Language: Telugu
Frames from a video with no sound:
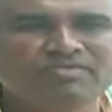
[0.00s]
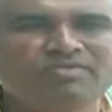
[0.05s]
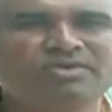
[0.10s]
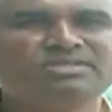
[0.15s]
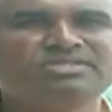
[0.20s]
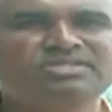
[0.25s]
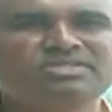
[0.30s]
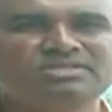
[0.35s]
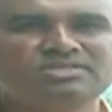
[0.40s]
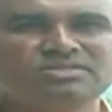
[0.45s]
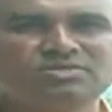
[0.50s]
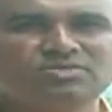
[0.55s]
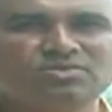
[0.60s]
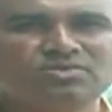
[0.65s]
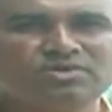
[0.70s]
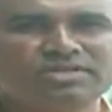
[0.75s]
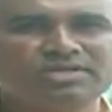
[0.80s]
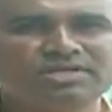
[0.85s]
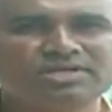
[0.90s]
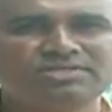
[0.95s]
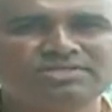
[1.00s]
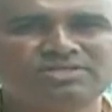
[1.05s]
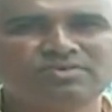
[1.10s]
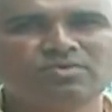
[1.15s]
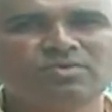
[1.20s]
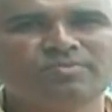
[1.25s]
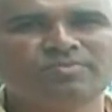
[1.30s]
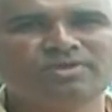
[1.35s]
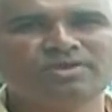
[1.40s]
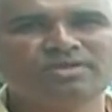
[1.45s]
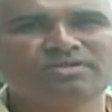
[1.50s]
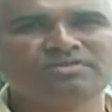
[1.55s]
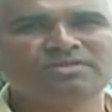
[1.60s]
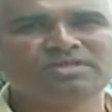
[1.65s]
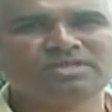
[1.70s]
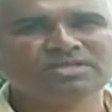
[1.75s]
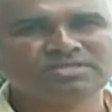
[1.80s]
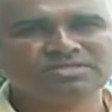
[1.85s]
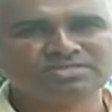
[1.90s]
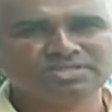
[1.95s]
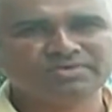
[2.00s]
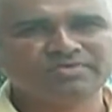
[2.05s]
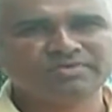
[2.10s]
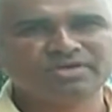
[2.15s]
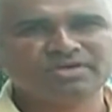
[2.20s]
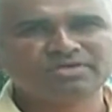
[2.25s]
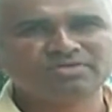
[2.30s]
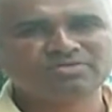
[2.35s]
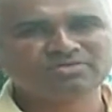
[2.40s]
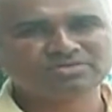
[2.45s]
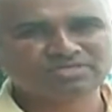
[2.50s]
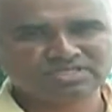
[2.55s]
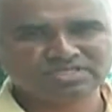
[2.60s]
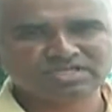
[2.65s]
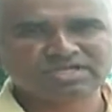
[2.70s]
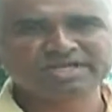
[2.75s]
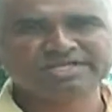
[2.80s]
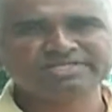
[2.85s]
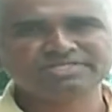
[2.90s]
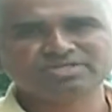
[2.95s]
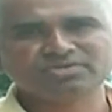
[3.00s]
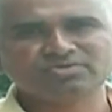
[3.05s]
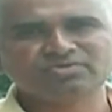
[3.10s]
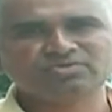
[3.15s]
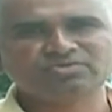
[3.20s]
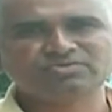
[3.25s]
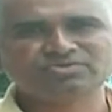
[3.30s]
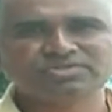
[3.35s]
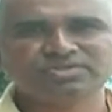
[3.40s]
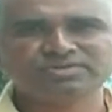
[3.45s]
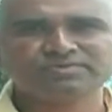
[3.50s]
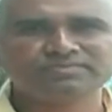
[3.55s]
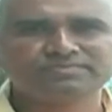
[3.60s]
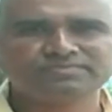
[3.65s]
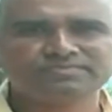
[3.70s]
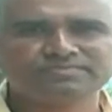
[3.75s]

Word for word: వీడియో జర్నలిస్ట్ కోటితో కలిసి గోపినాథ్ సివిఆర్ న్యూస్ రాయల చెరువు నుంచి